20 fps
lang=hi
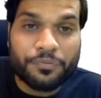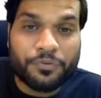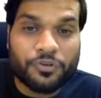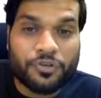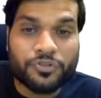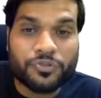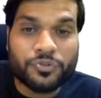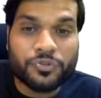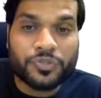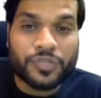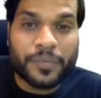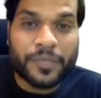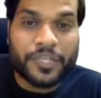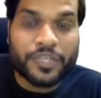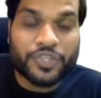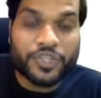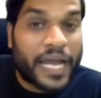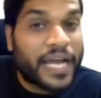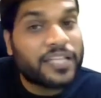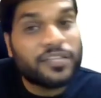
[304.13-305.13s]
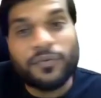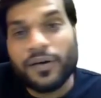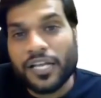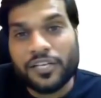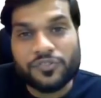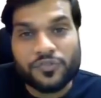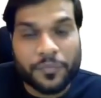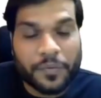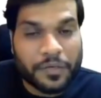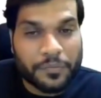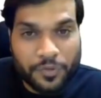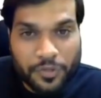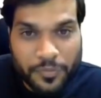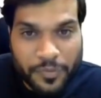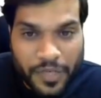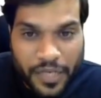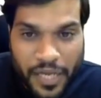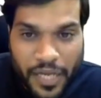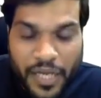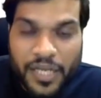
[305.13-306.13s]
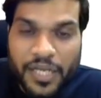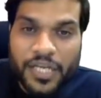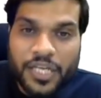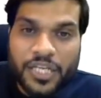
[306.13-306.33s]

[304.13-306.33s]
पूल और दूसरा मैंने शहद वाला स्विमिंग पूल बनाया